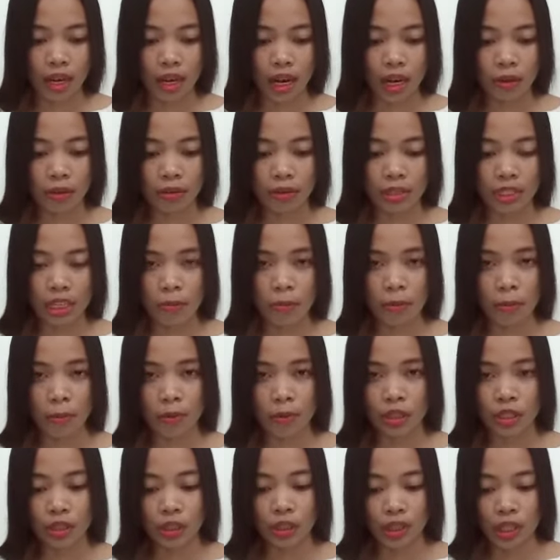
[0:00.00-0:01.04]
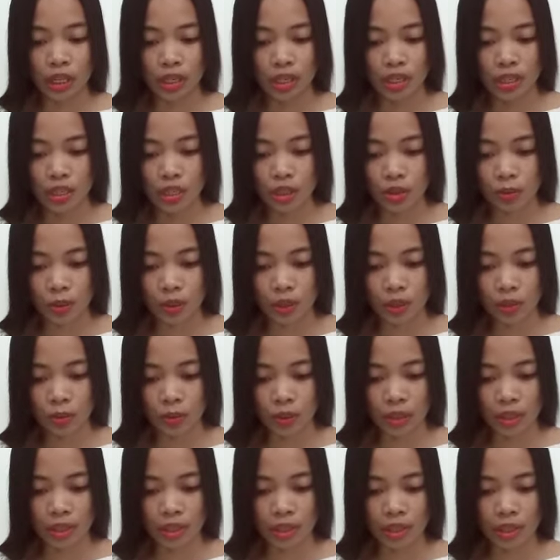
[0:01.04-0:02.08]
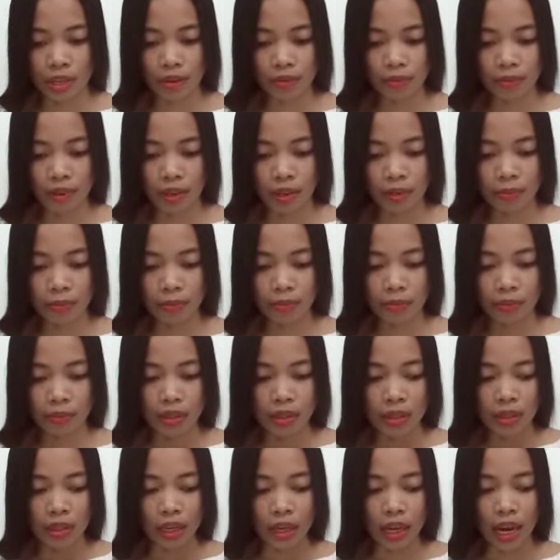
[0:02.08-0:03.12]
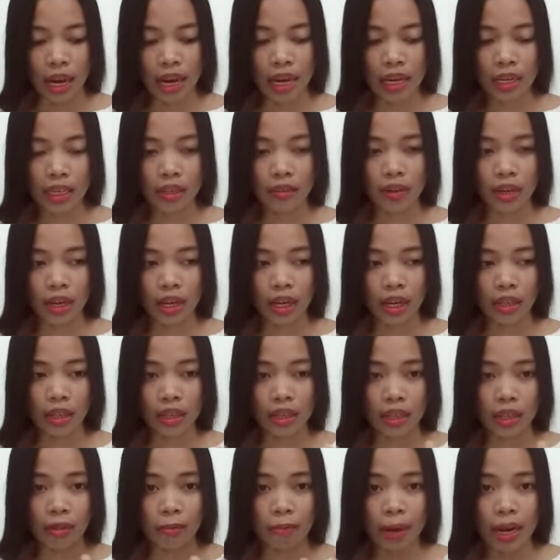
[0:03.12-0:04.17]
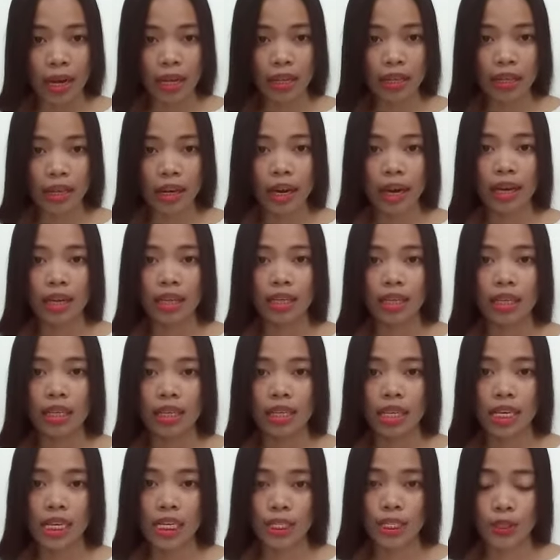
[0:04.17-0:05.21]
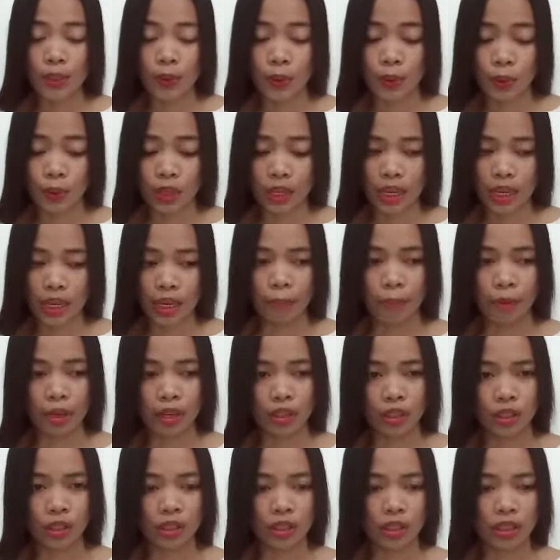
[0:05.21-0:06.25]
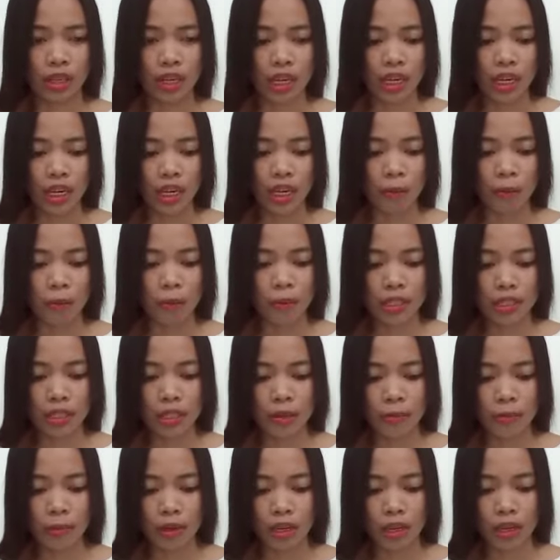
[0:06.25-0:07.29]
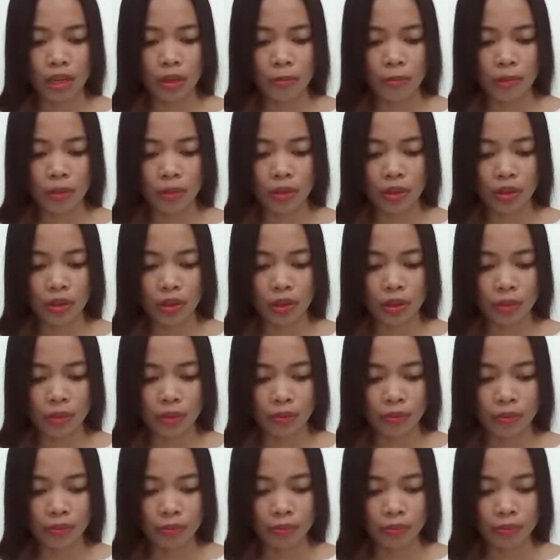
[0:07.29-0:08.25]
Ano sabi po sa Genesis 1.27? God created mankind in His own image. Ibig sabihin po nito,